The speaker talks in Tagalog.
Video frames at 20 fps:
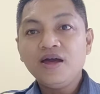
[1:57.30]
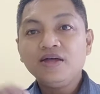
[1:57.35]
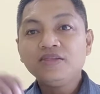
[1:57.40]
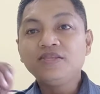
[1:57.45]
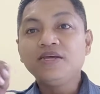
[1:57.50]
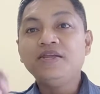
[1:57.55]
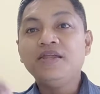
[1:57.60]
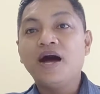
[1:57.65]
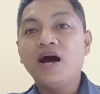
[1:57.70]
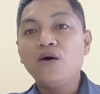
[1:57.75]

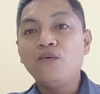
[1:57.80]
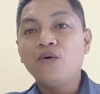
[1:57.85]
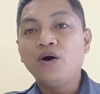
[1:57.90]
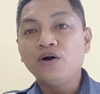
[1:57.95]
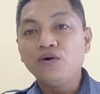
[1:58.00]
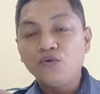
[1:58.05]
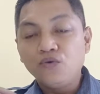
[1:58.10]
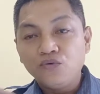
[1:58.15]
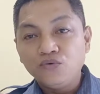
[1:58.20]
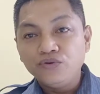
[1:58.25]

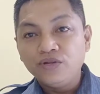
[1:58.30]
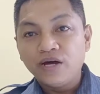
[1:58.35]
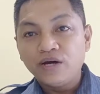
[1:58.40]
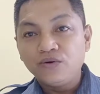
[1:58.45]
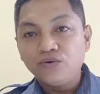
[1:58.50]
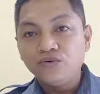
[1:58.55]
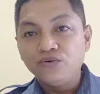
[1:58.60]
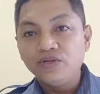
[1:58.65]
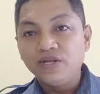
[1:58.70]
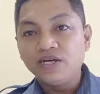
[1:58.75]
Tinawag
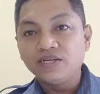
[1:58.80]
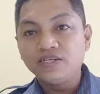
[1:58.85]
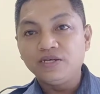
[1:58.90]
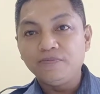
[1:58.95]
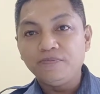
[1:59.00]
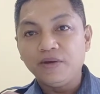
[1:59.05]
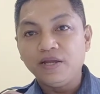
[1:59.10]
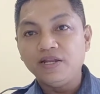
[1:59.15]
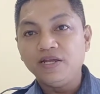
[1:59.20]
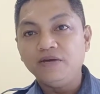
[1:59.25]
unang-una si
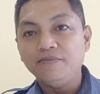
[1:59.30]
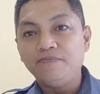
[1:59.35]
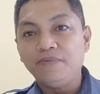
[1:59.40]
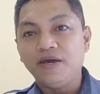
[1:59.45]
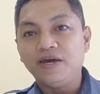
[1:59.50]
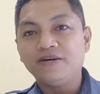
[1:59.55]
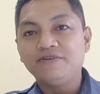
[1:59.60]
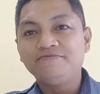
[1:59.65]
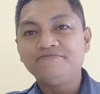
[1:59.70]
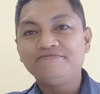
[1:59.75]
Felipe.
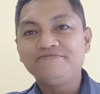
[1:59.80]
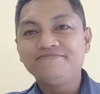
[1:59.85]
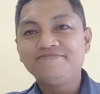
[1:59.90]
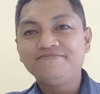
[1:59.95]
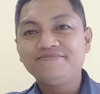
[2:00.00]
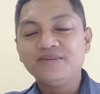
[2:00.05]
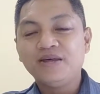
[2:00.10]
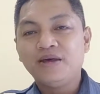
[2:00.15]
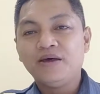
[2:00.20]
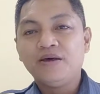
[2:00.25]

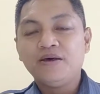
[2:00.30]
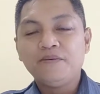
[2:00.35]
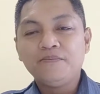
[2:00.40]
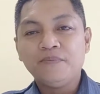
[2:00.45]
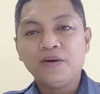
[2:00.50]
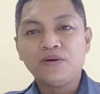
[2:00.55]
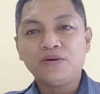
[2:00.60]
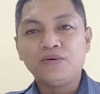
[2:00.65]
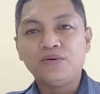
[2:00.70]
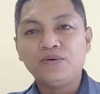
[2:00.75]

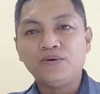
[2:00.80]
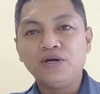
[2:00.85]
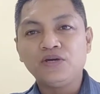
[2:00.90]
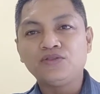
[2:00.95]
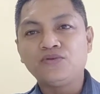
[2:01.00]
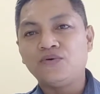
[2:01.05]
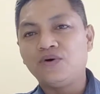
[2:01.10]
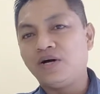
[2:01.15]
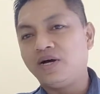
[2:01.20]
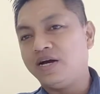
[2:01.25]
Pero
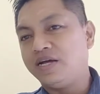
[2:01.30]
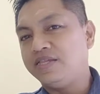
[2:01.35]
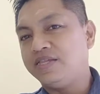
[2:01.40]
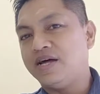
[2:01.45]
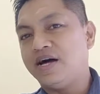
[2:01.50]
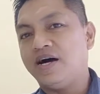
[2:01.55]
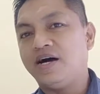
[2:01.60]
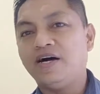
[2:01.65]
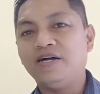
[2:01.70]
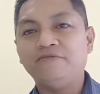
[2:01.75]
ito ang
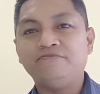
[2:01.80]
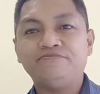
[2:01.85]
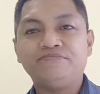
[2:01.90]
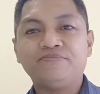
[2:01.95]
kagandahan.